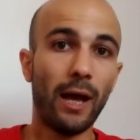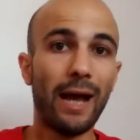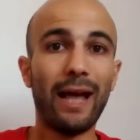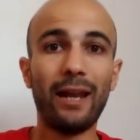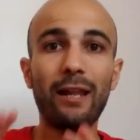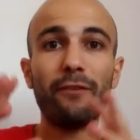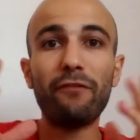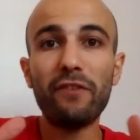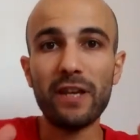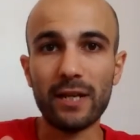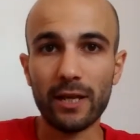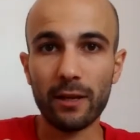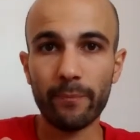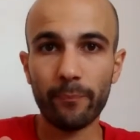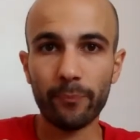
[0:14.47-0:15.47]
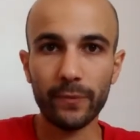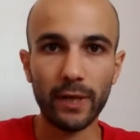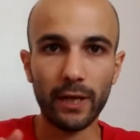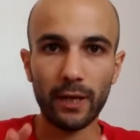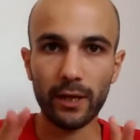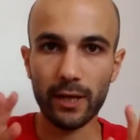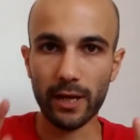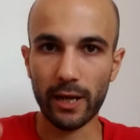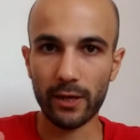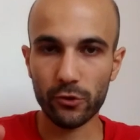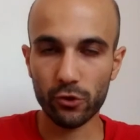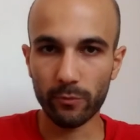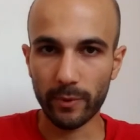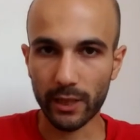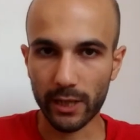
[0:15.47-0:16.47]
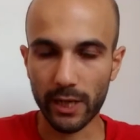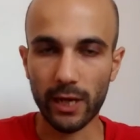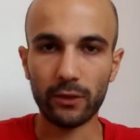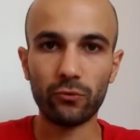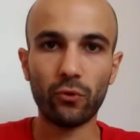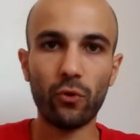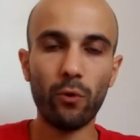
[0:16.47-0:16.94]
alla fine del calcio mercato.